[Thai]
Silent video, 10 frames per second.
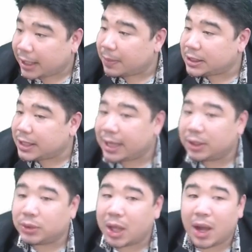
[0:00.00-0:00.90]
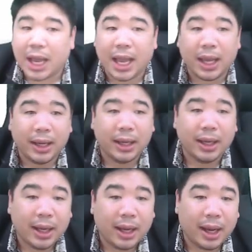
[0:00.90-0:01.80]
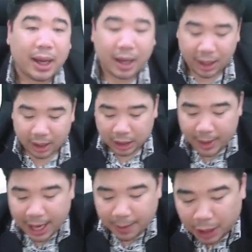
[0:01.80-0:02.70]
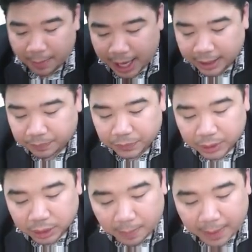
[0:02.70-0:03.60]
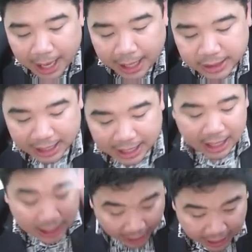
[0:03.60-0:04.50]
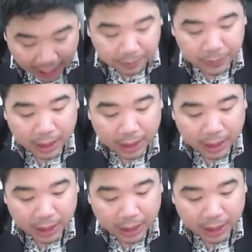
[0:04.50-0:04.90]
บเปอร์เซ็นต์ถูกต้องฮะต่อไปครับ ต่อไปต่อไปสีเหลืองแล้วกัน